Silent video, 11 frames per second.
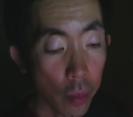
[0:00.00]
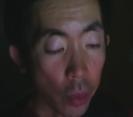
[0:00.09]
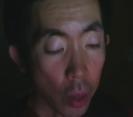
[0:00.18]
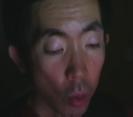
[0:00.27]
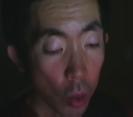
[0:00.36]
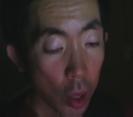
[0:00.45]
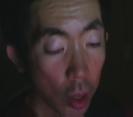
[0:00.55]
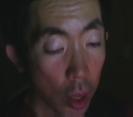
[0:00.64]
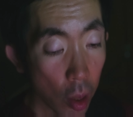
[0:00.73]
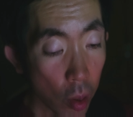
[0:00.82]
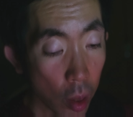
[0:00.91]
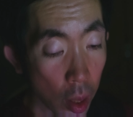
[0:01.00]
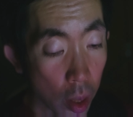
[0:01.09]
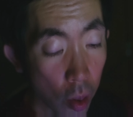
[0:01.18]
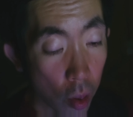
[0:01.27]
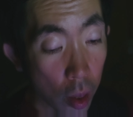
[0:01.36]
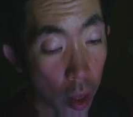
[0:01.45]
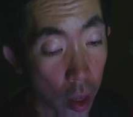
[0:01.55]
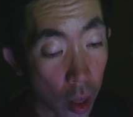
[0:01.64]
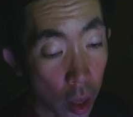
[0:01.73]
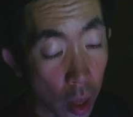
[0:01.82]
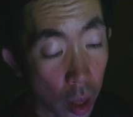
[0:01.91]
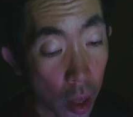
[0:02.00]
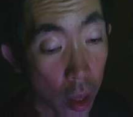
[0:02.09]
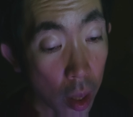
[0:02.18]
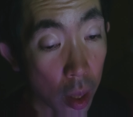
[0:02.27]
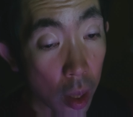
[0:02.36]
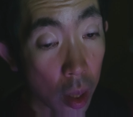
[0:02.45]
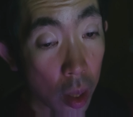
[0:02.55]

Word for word: うちのスタッフがそこに行って帰ってきたんです